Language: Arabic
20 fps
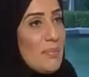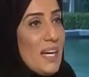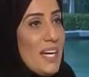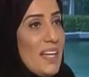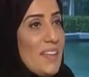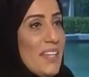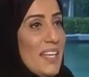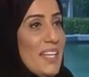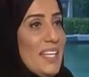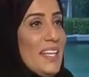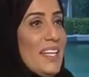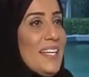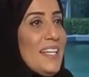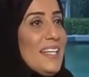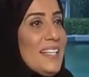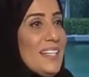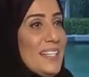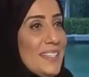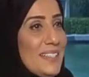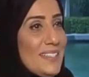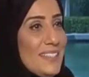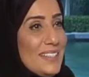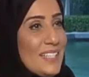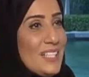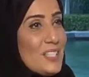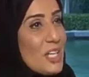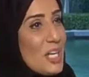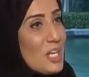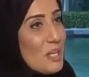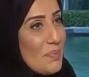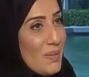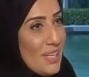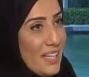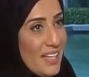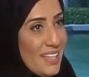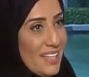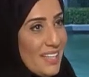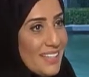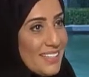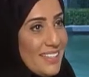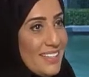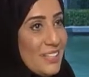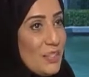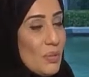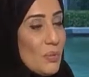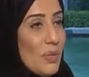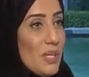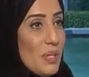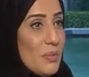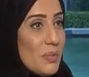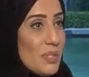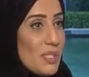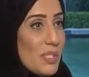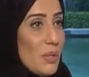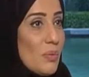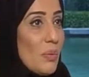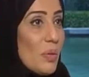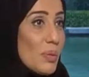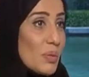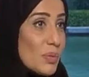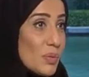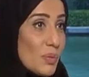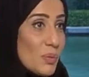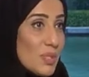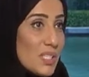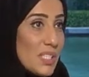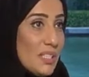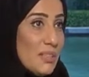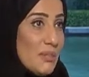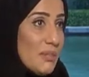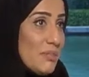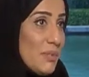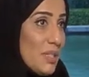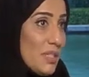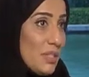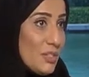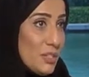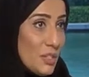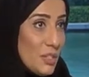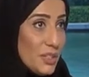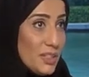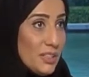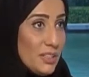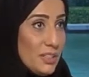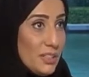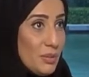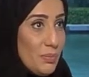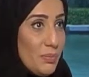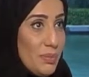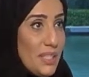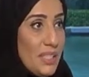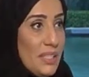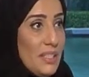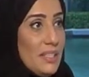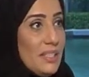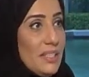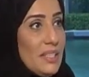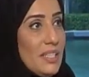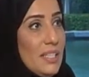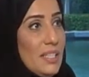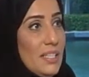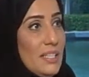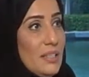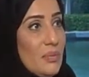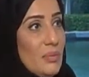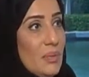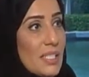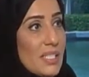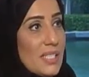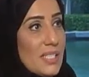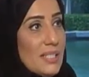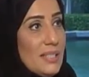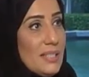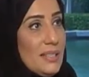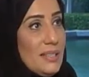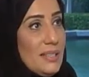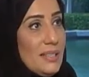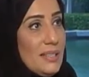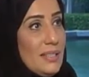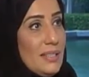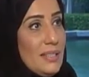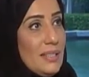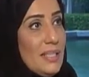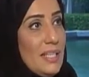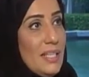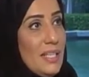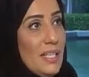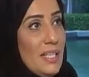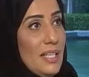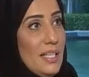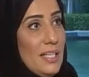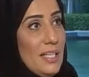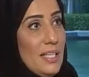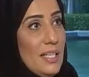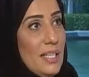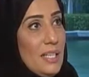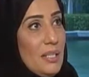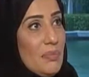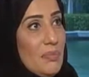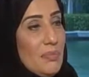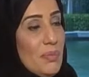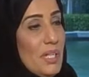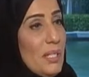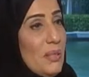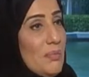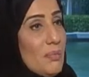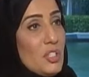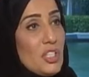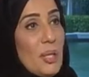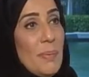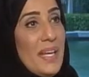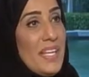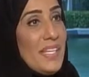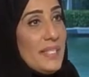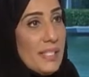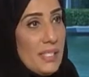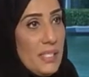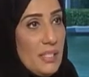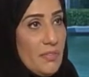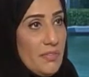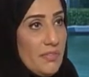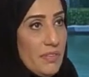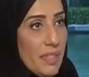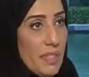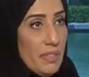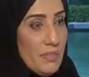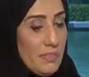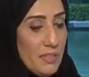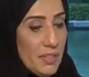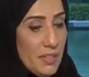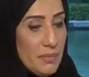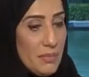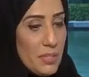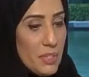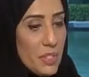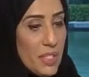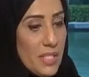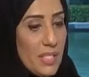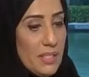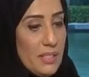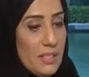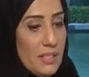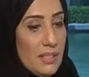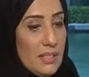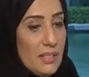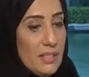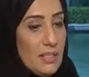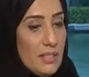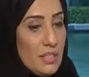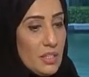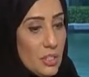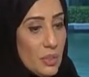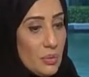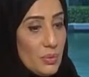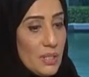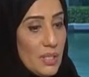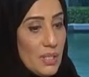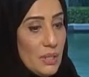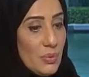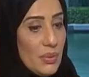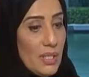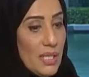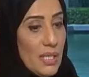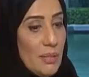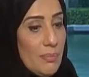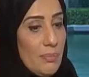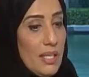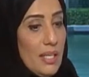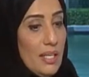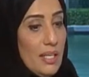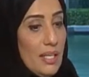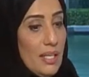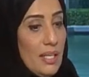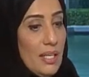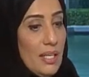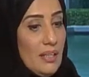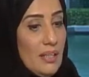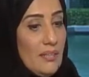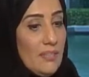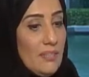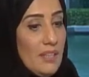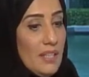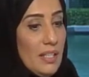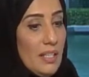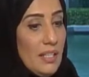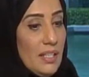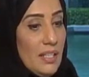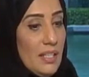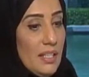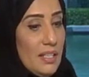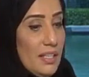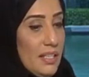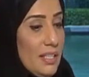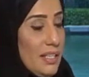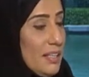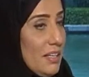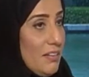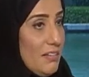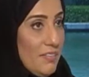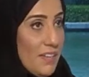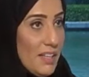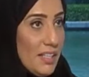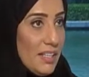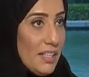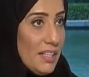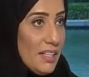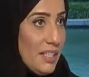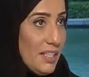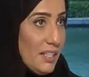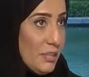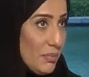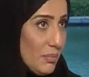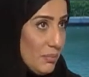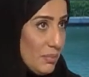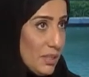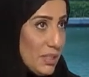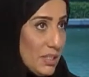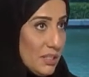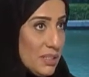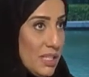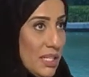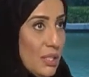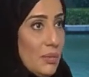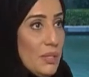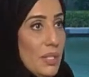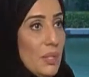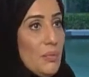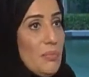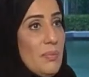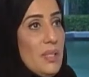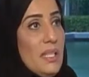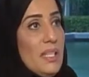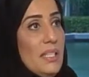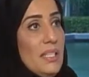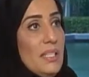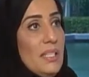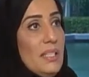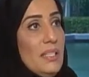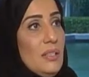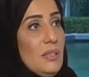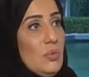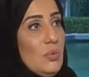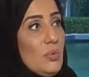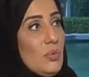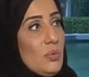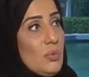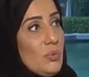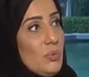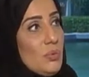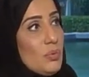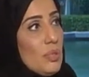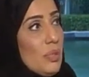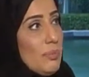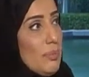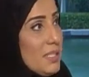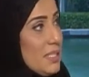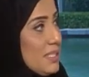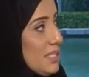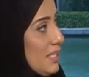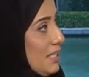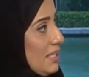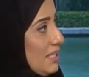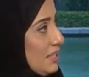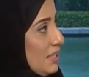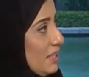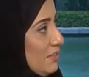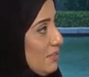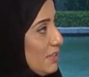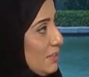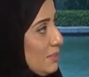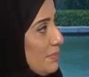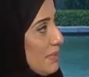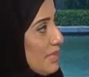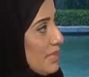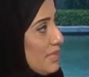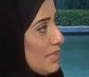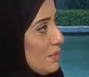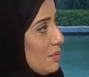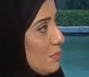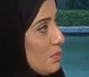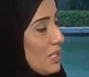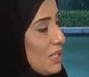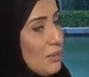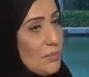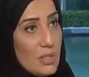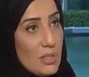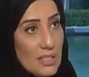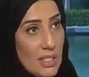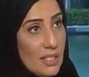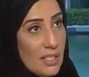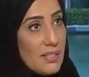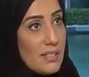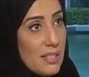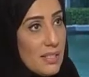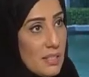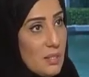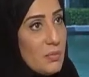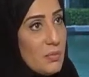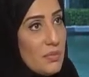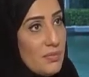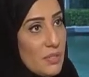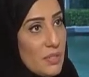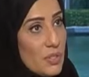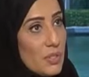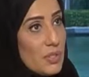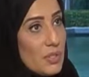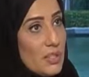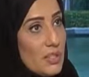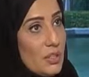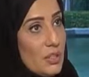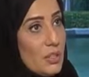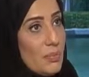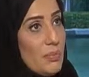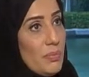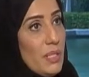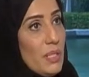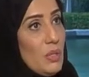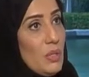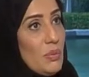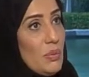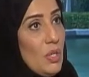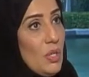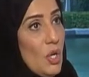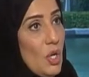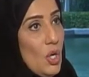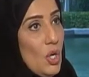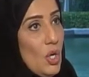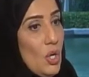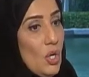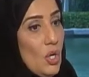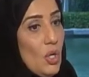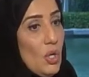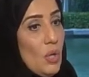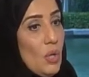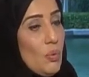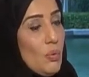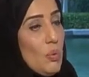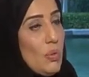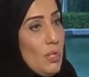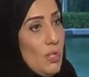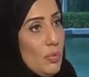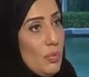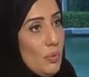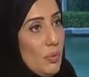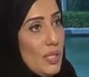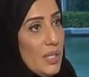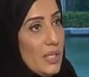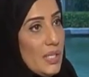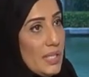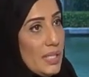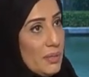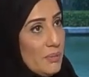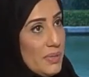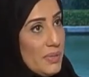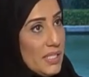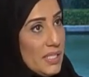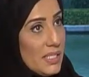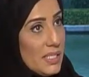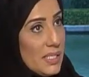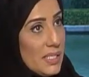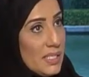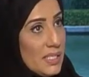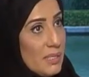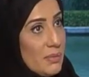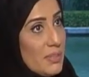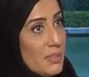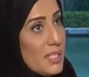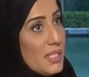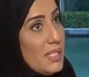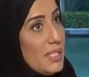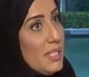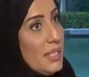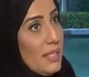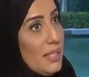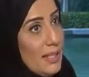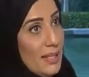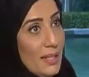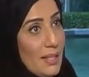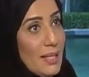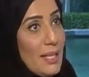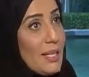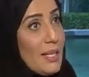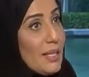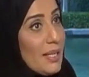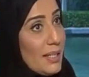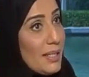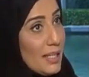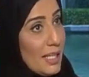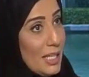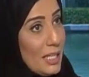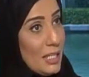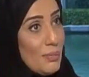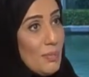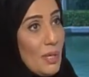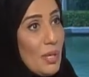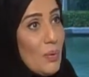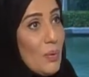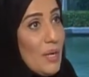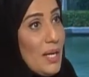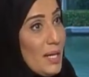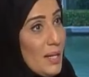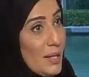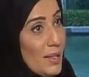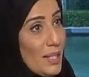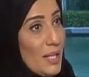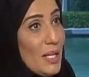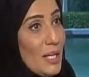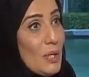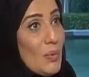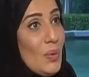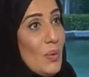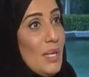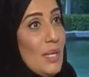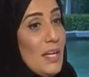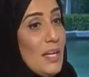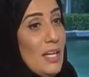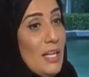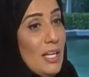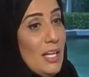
ما خذينا آه، تجارب الاخرين صح. وين وصلوا وخصوصا شرطه دبي يعني واصلين يعني المتميزين في في مجال الجوده والعمل فاحنا لنا الفخر انهم تعاونوا معانا وطبعا السنه اللي طافت بعد سوينا الملتقى السنوي في شرطه دبي ملتقى تحسين آه، واللواء نعم. خميس المزينة ايضا القى كلمه وحضر و